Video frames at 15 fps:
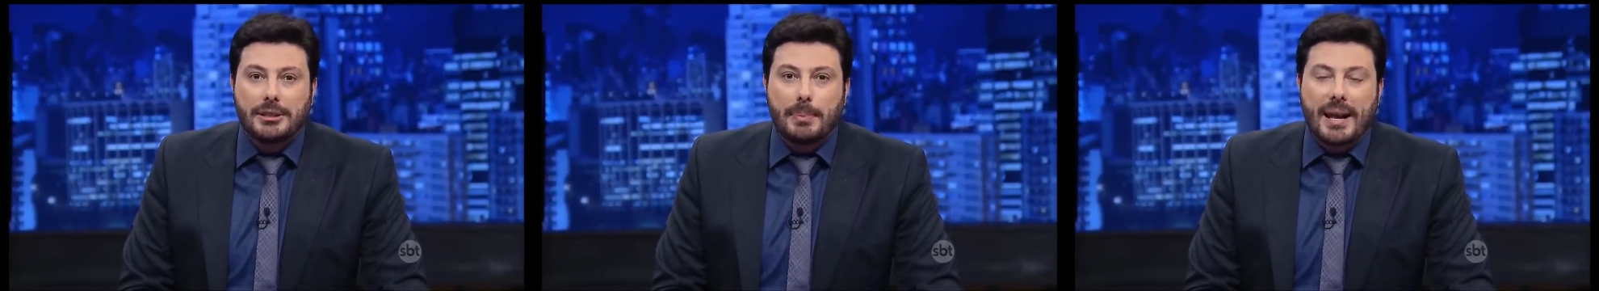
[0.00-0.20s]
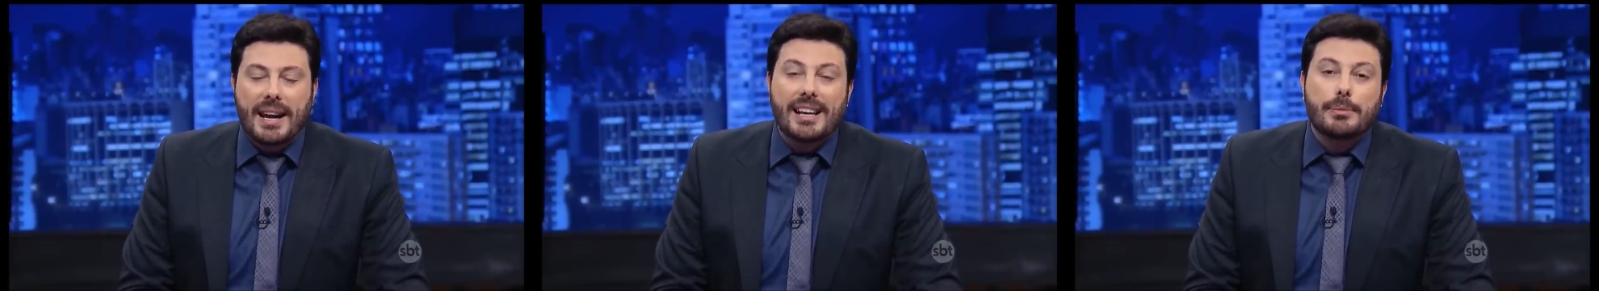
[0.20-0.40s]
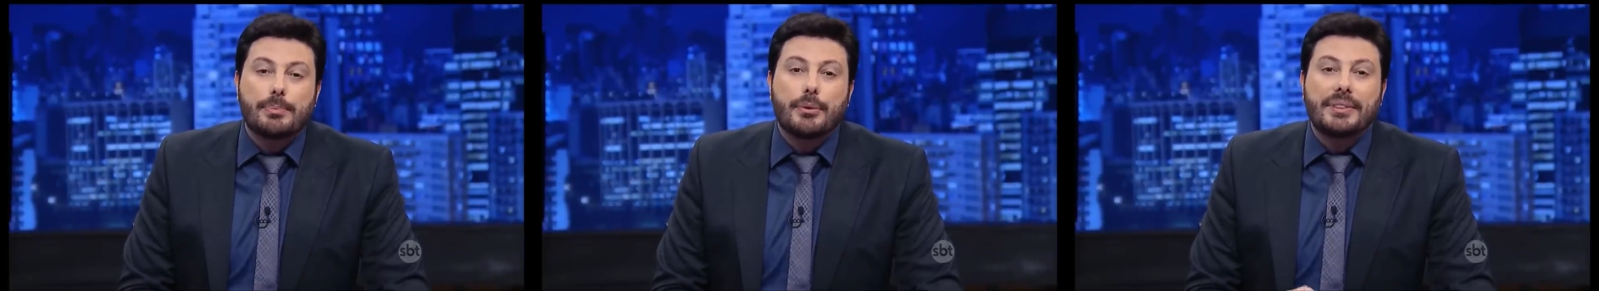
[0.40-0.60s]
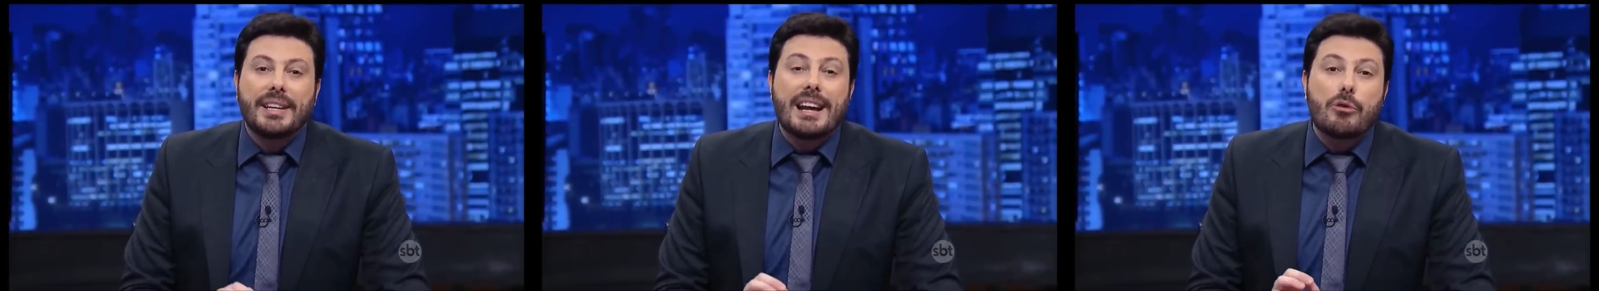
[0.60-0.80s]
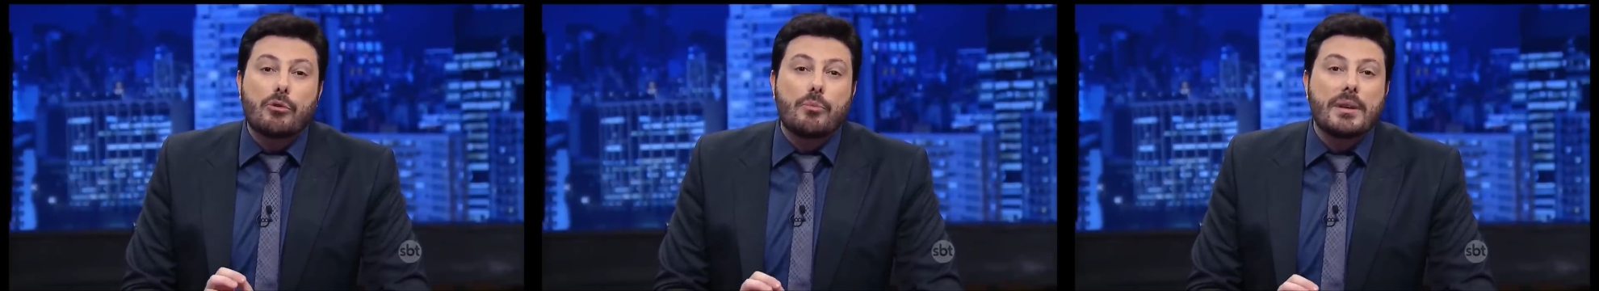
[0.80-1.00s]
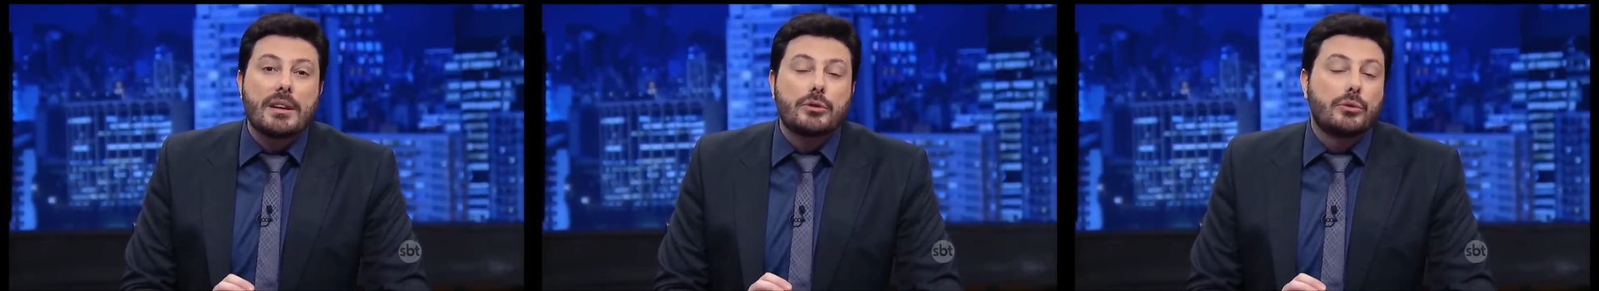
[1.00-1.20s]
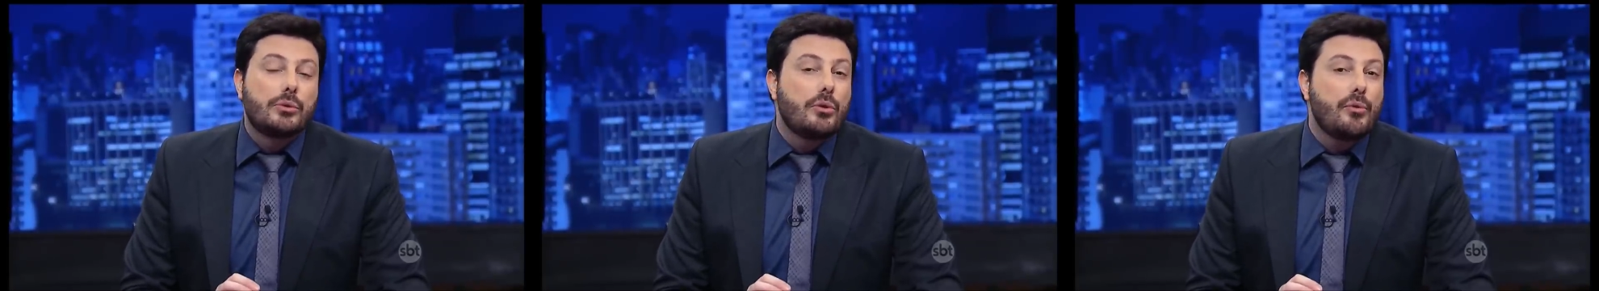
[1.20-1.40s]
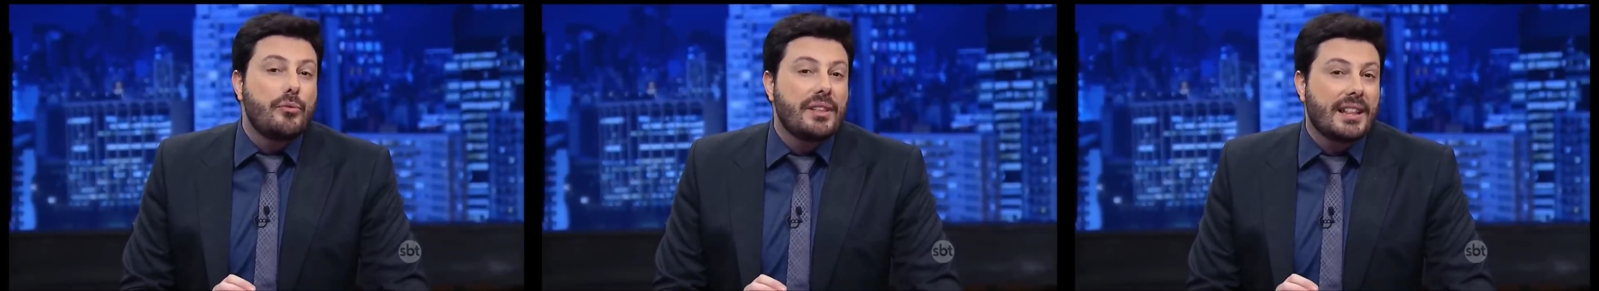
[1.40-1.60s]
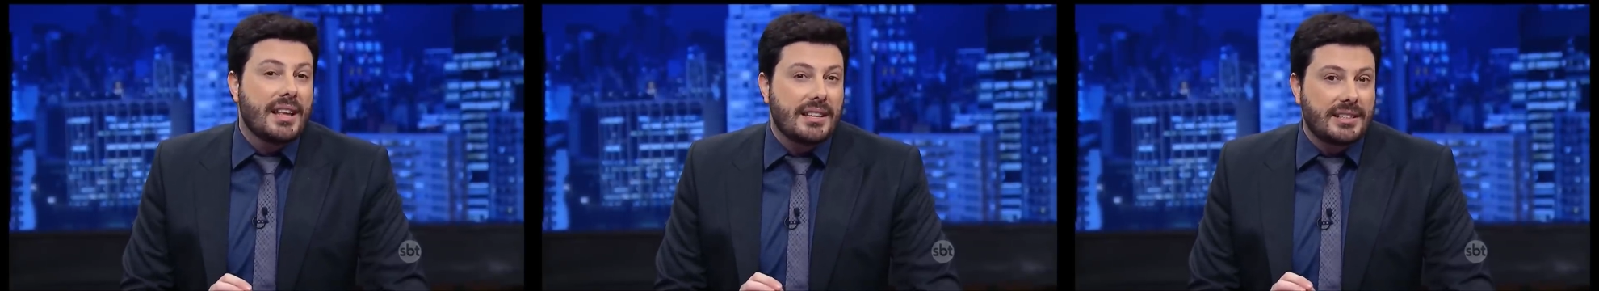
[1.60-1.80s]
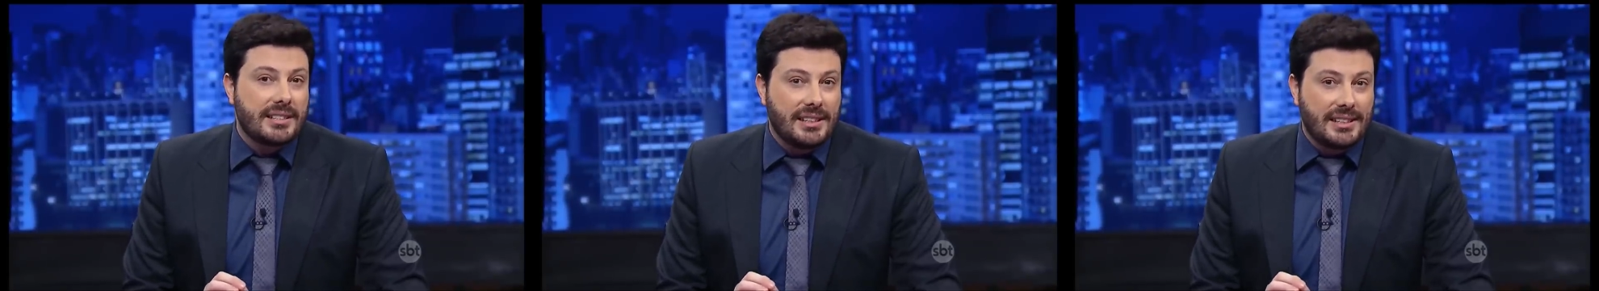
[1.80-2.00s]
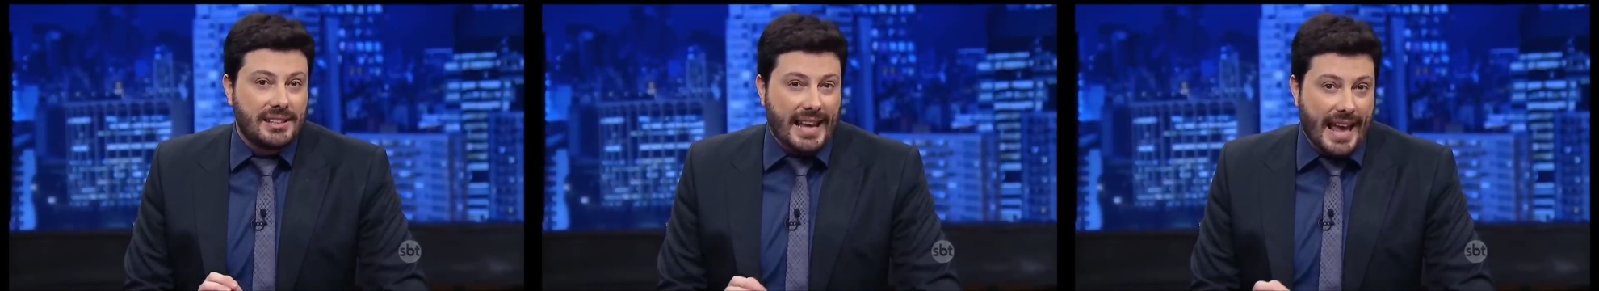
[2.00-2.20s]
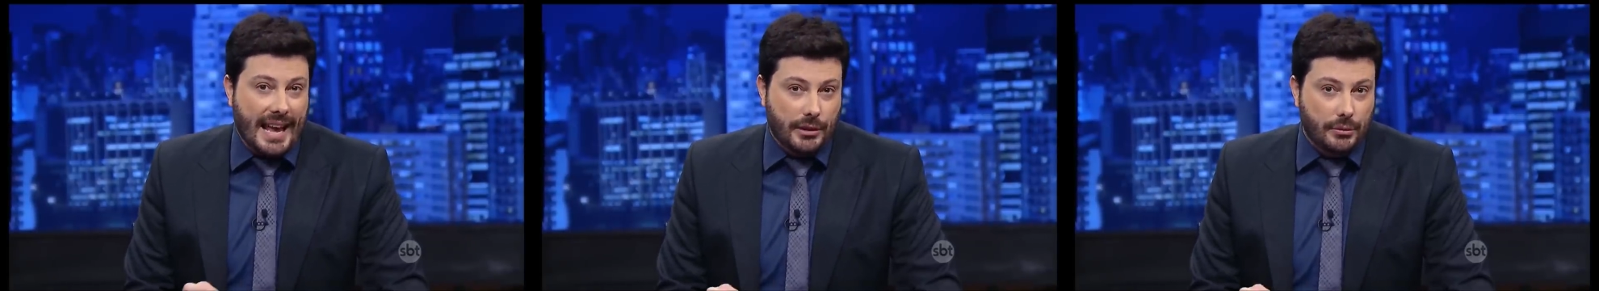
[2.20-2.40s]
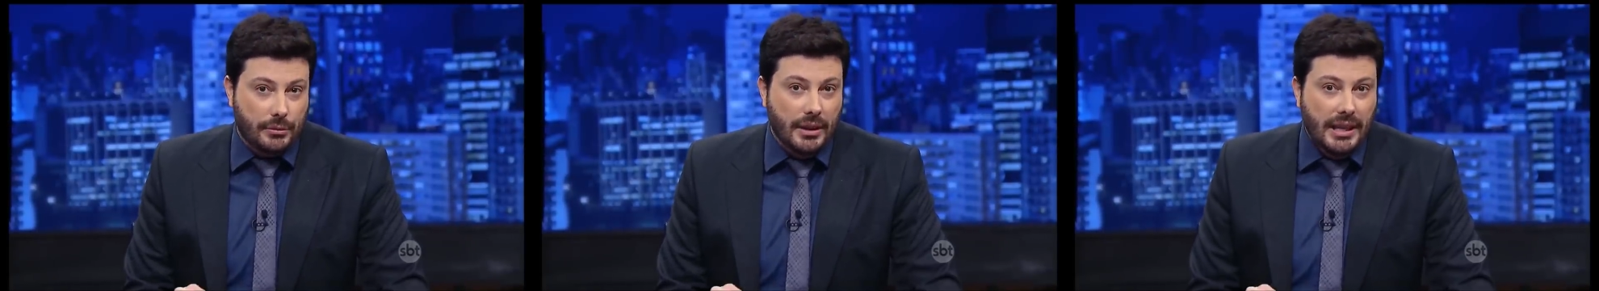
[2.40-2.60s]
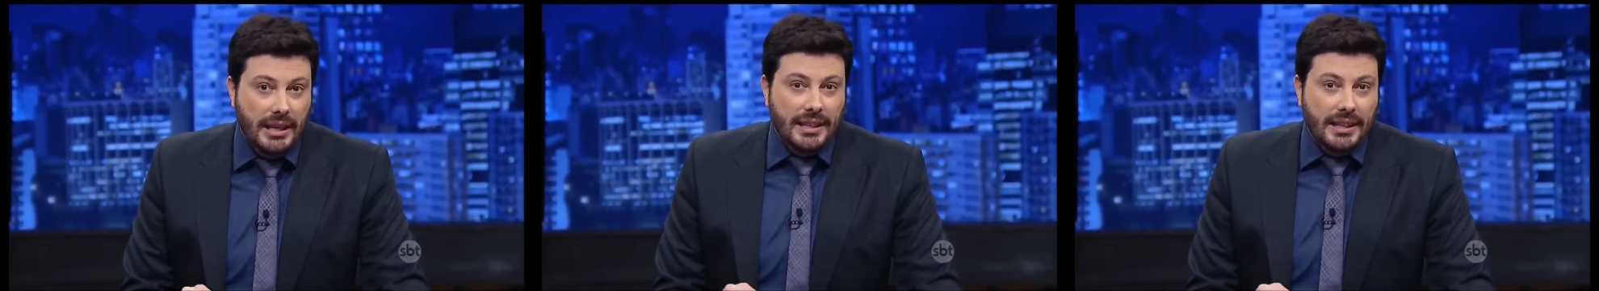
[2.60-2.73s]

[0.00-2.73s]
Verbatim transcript: para responder algumas dúvidas de sexo.